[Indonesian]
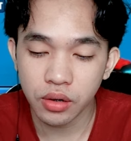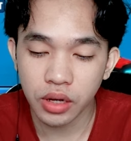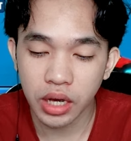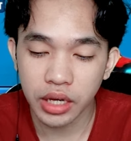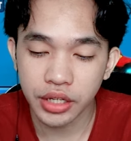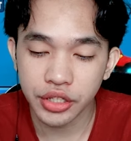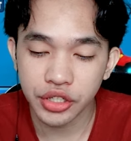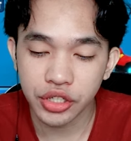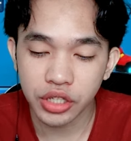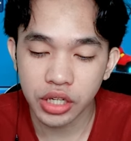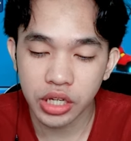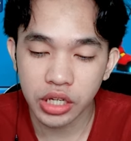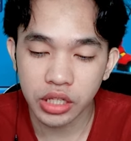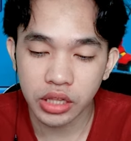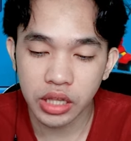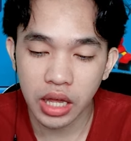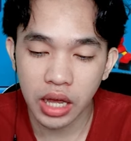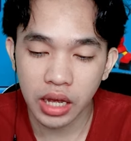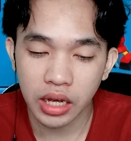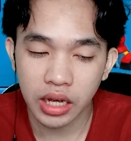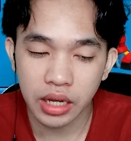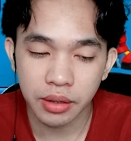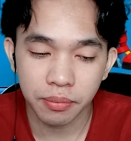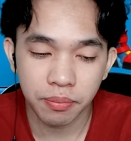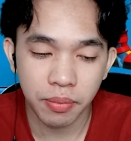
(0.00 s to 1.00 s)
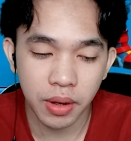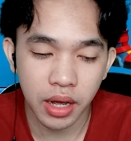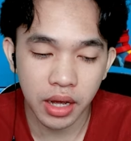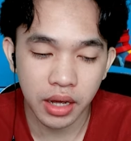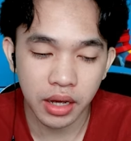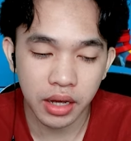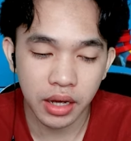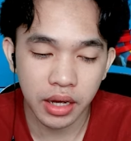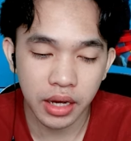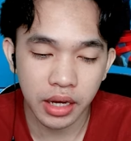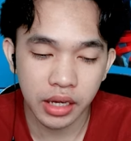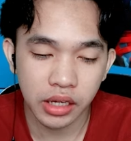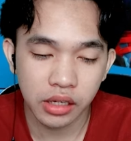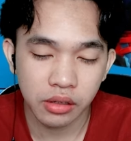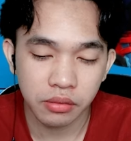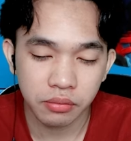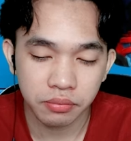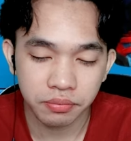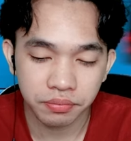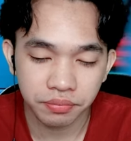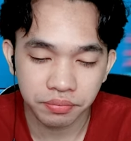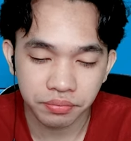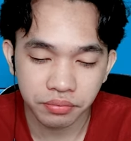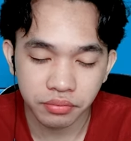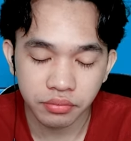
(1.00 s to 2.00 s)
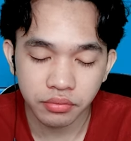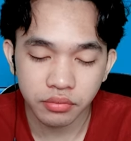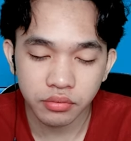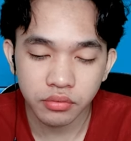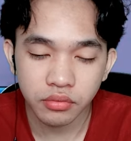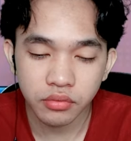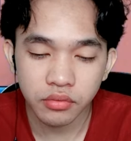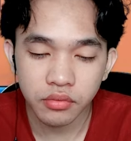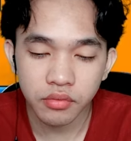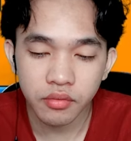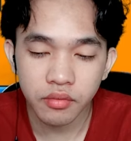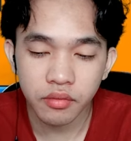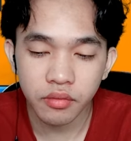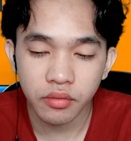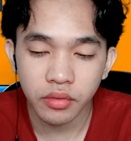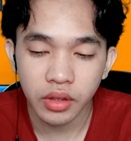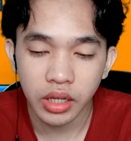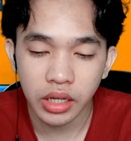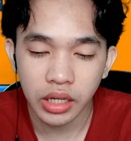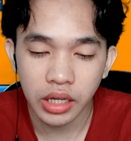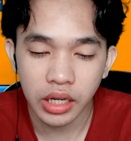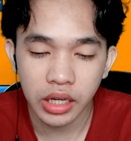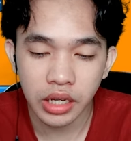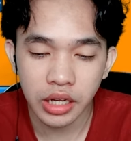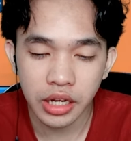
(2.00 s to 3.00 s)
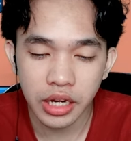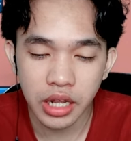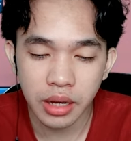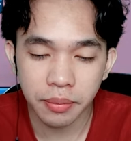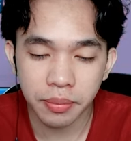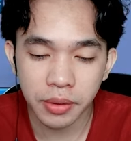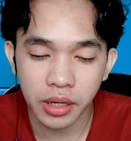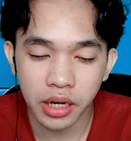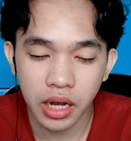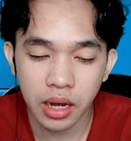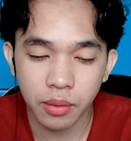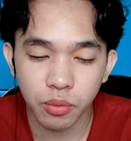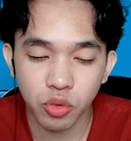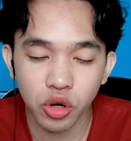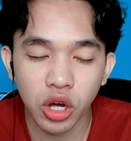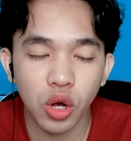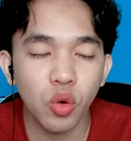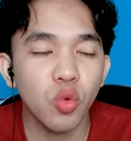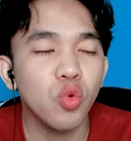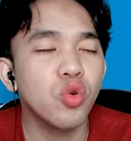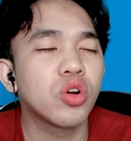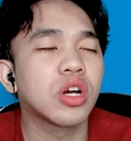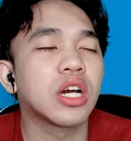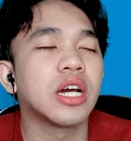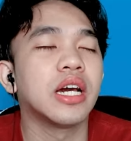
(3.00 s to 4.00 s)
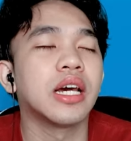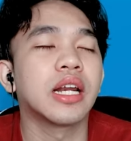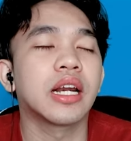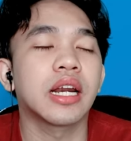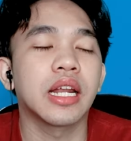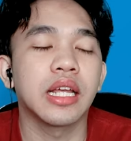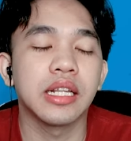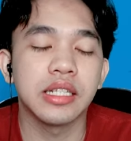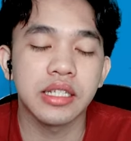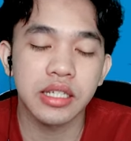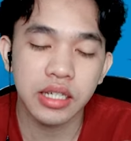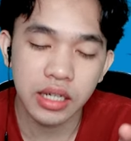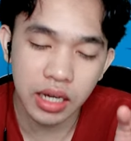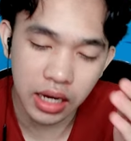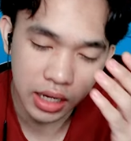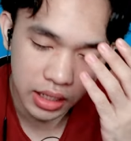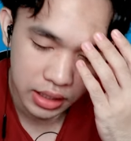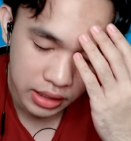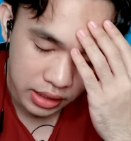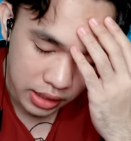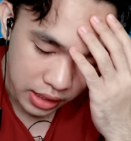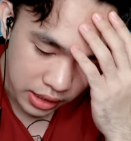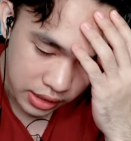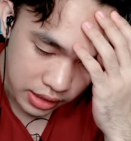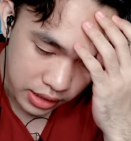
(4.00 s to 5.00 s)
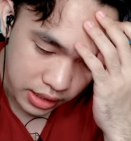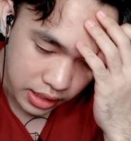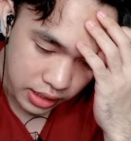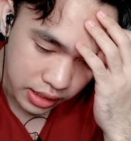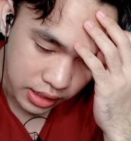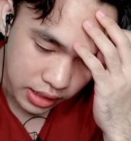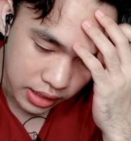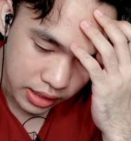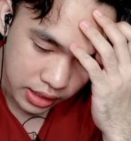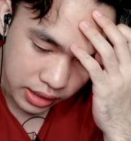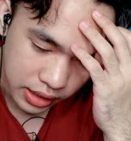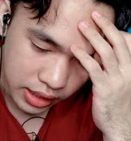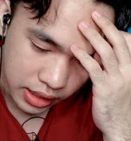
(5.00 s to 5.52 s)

Naruto guys kita akan pakai ini yang bergabung uh keren sekali guys jadinya